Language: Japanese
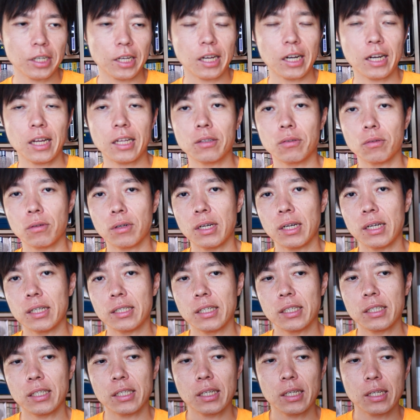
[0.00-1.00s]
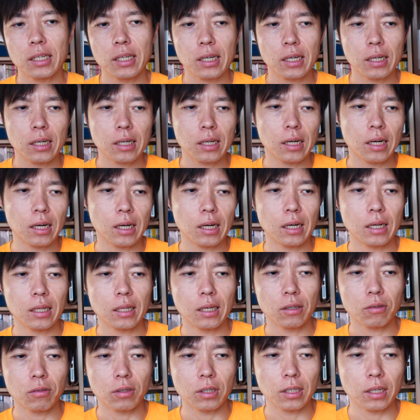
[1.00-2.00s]
やらんとか成績がなかなか上がら
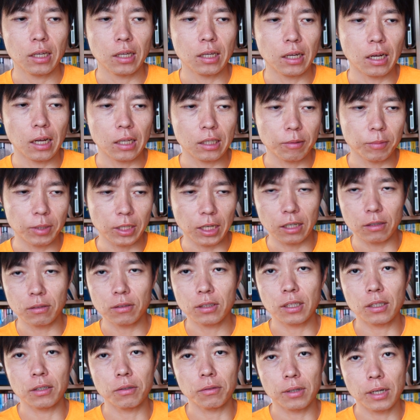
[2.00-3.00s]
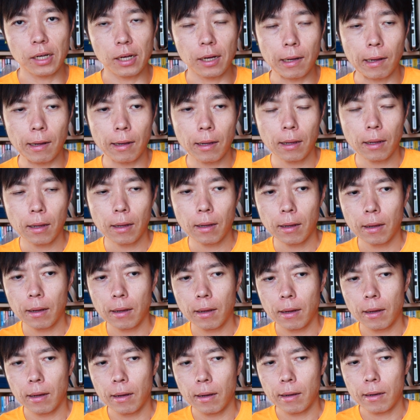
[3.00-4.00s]
ないとかで頭殴ったりとか
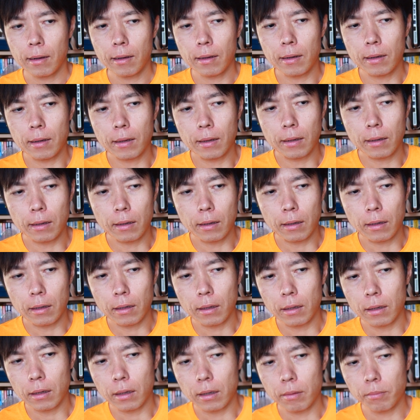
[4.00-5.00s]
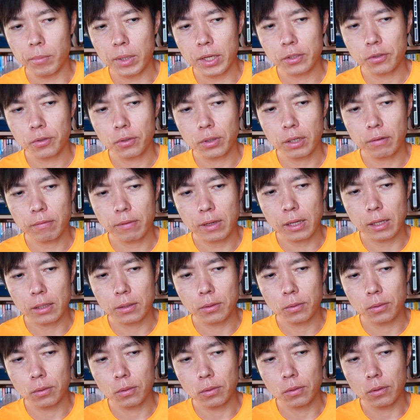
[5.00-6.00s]
あまあそれは
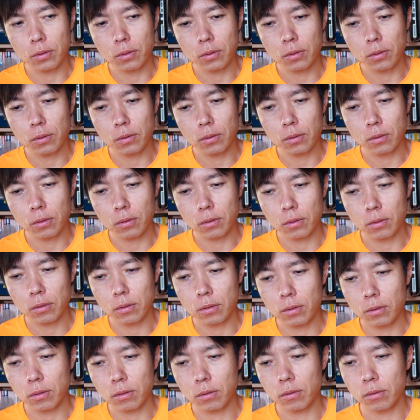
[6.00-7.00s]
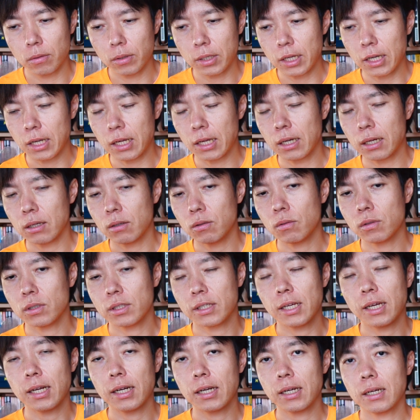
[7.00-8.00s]
その親御
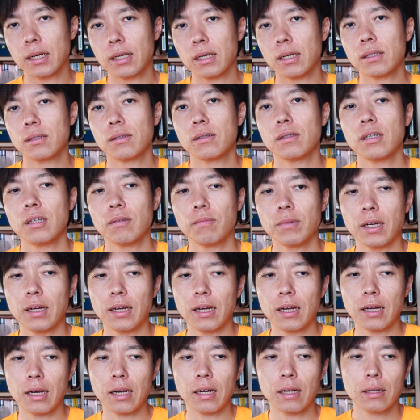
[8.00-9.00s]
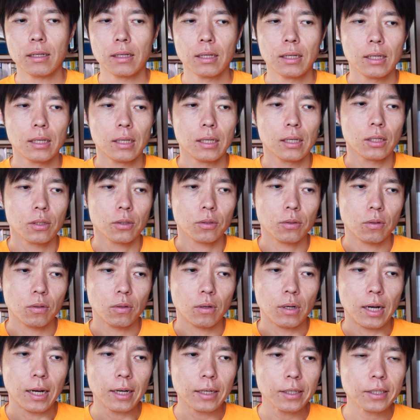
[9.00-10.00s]
さんからすればそ
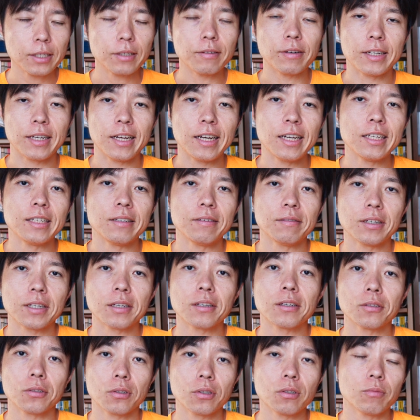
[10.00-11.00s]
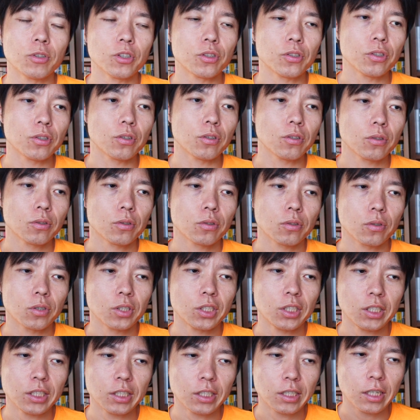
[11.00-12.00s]
の悪意はないわけですよもちろんその
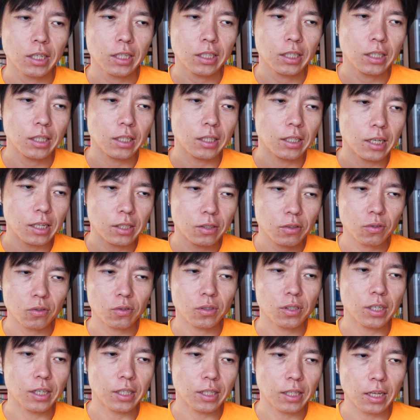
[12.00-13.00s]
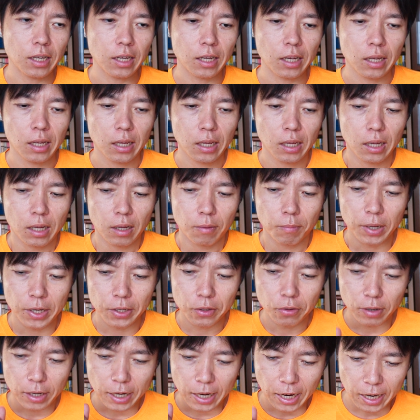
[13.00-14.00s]
真剣に熱を入れて、まあ、
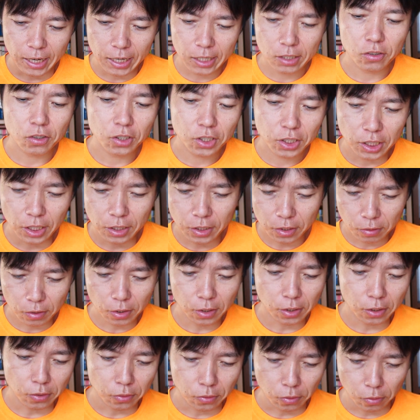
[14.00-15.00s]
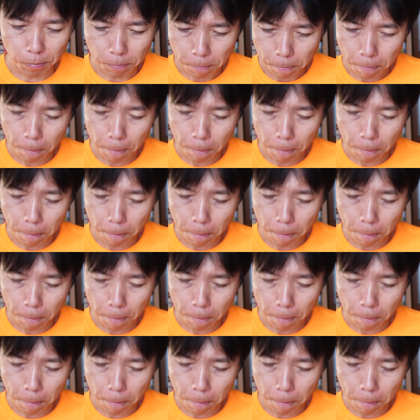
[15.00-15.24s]
要は加熱しちゃってるわけですよ